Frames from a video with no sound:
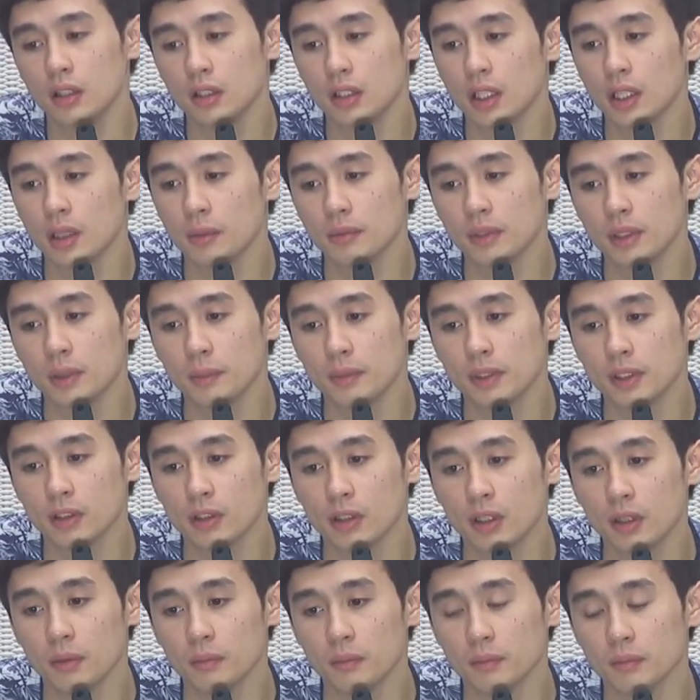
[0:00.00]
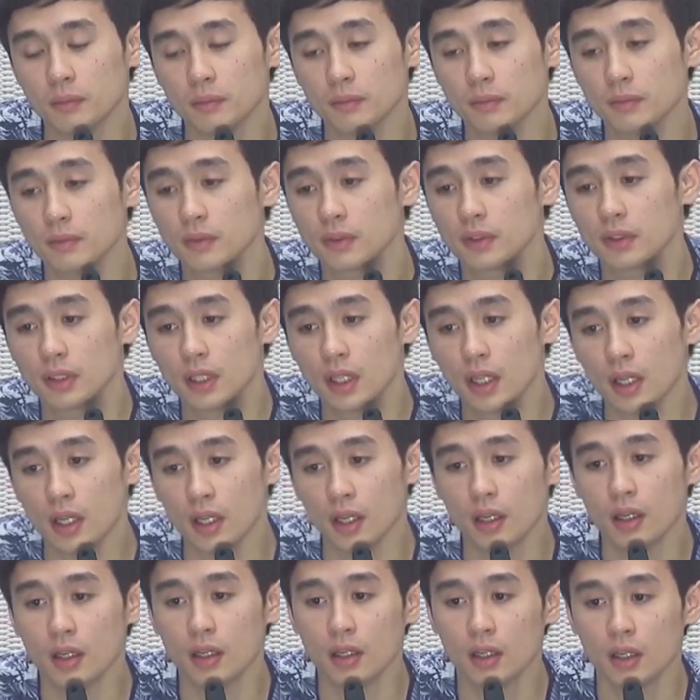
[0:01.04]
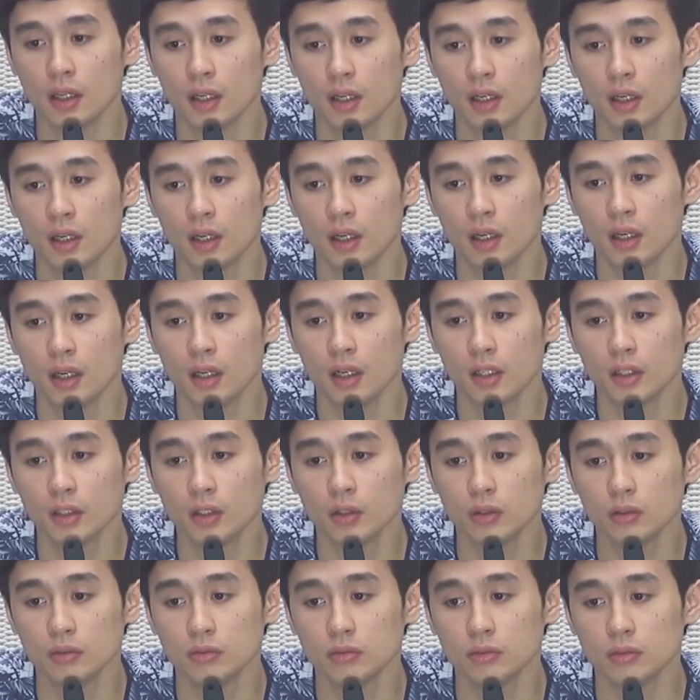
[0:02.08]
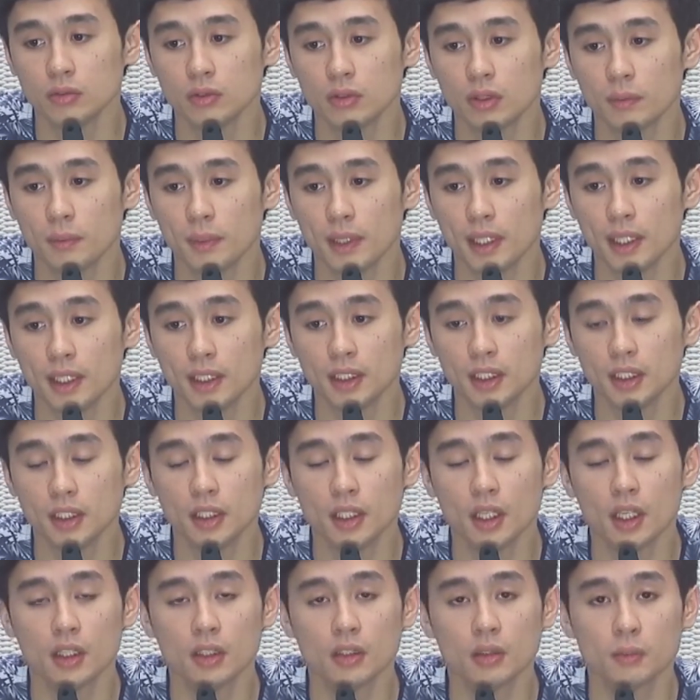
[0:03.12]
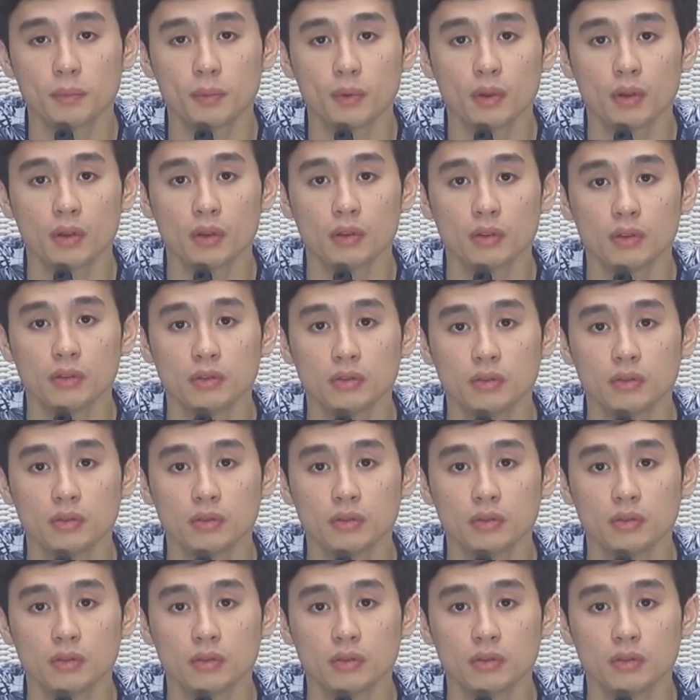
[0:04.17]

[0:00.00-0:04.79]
Naramdaman ko lang na yun, na may intindihan niyo po ako.